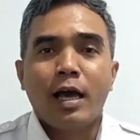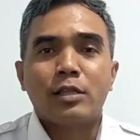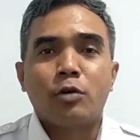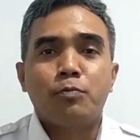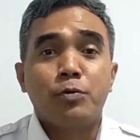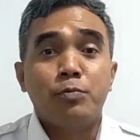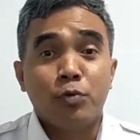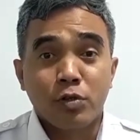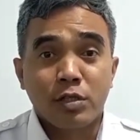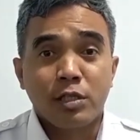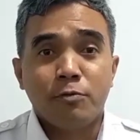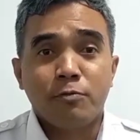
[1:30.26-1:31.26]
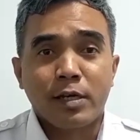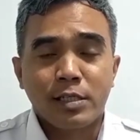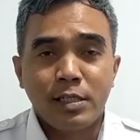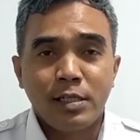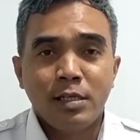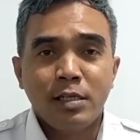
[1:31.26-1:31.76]
ataupun bukti
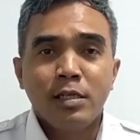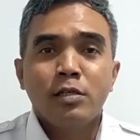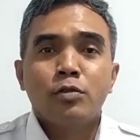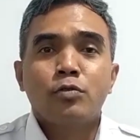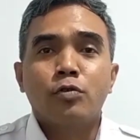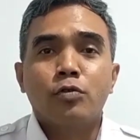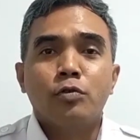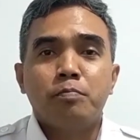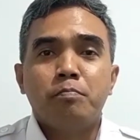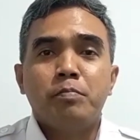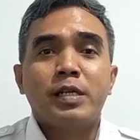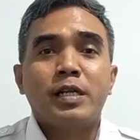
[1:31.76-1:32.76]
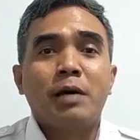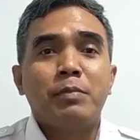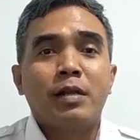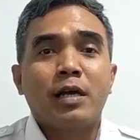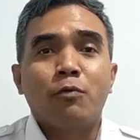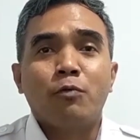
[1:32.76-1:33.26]
vaksin, cukup
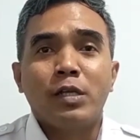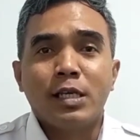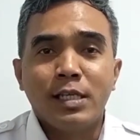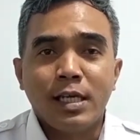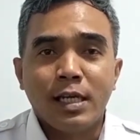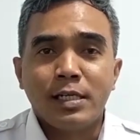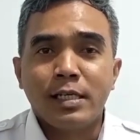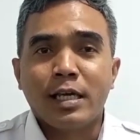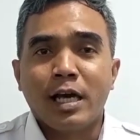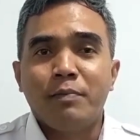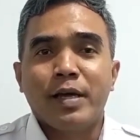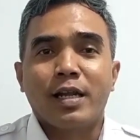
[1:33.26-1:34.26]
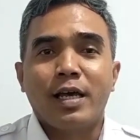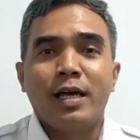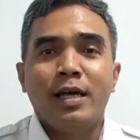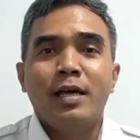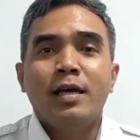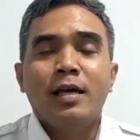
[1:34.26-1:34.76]
menampilkan wajahnya di kamera